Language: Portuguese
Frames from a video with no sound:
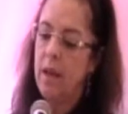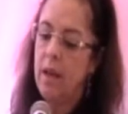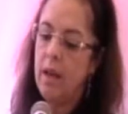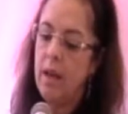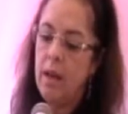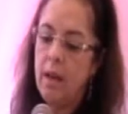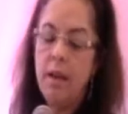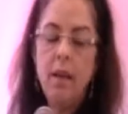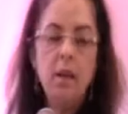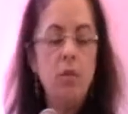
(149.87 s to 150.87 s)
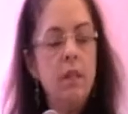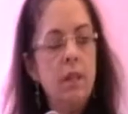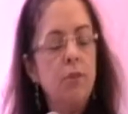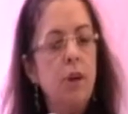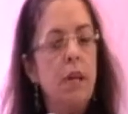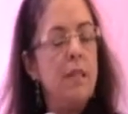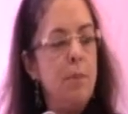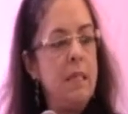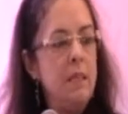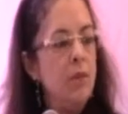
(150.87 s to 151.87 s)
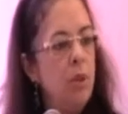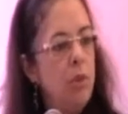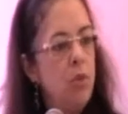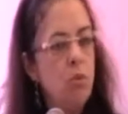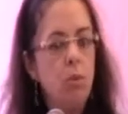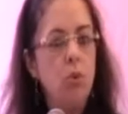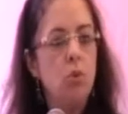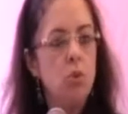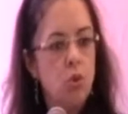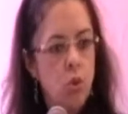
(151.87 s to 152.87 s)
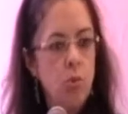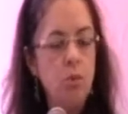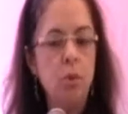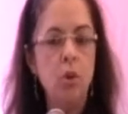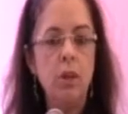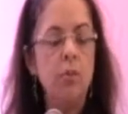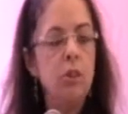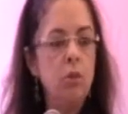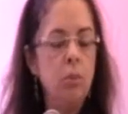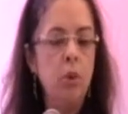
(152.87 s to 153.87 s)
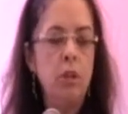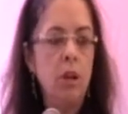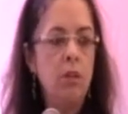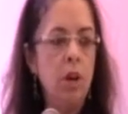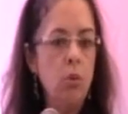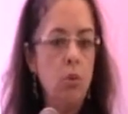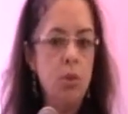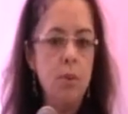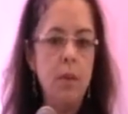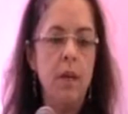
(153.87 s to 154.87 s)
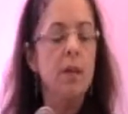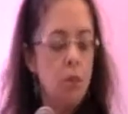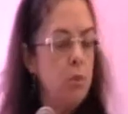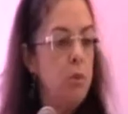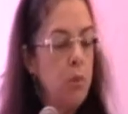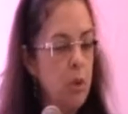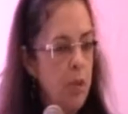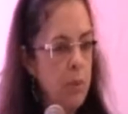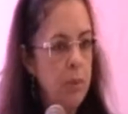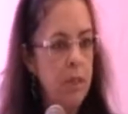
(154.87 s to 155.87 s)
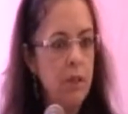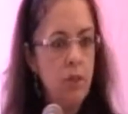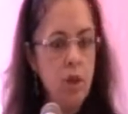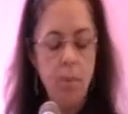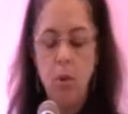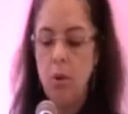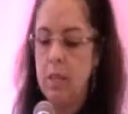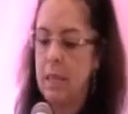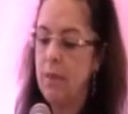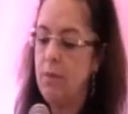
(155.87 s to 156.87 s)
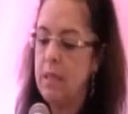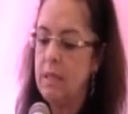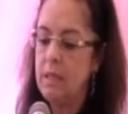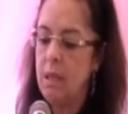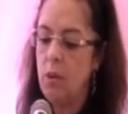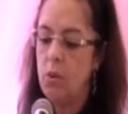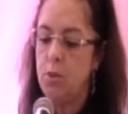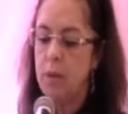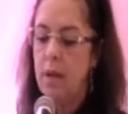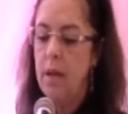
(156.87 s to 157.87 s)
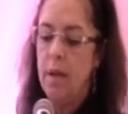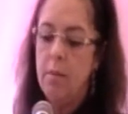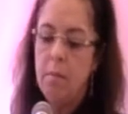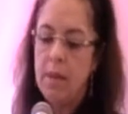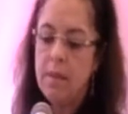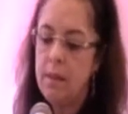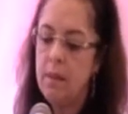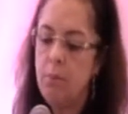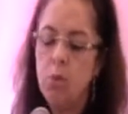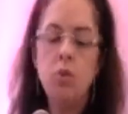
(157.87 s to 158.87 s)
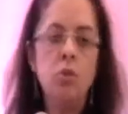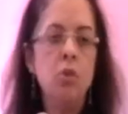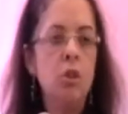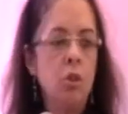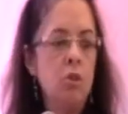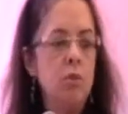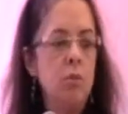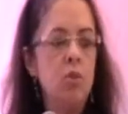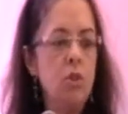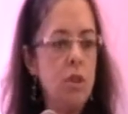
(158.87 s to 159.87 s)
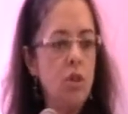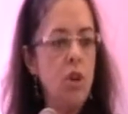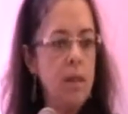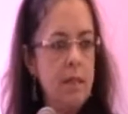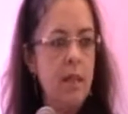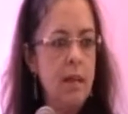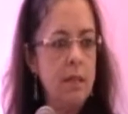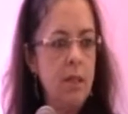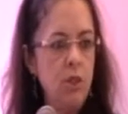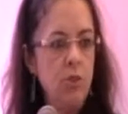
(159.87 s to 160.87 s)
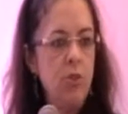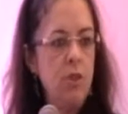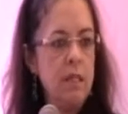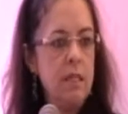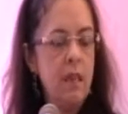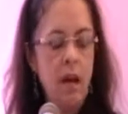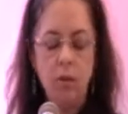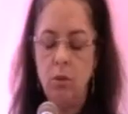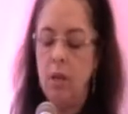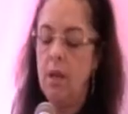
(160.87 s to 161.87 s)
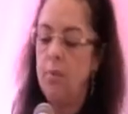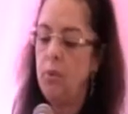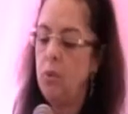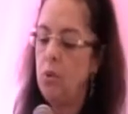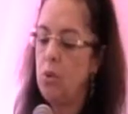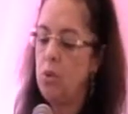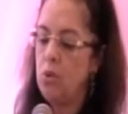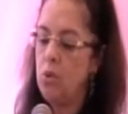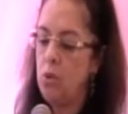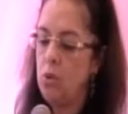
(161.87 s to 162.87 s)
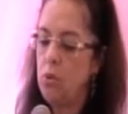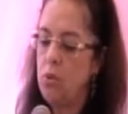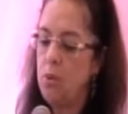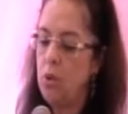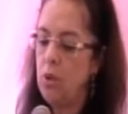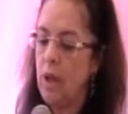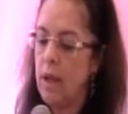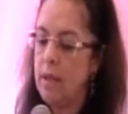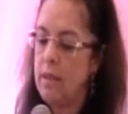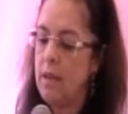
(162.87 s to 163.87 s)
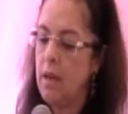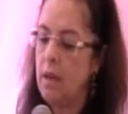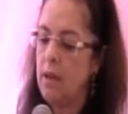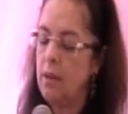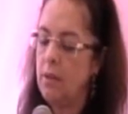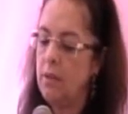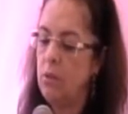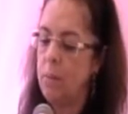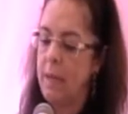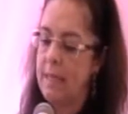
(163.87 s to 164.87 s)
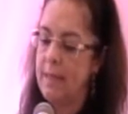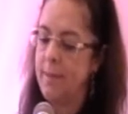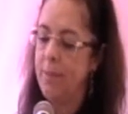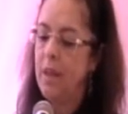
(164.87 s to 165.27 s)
Ah, eu queria falar especificamente um pouco sobre o programa do portal da USP, sobre o programa, perdão, de apoio às revistas da USP, mas muito do que nós vamos dizer já está sendo vivenciado por todos os outros portais ah, do país.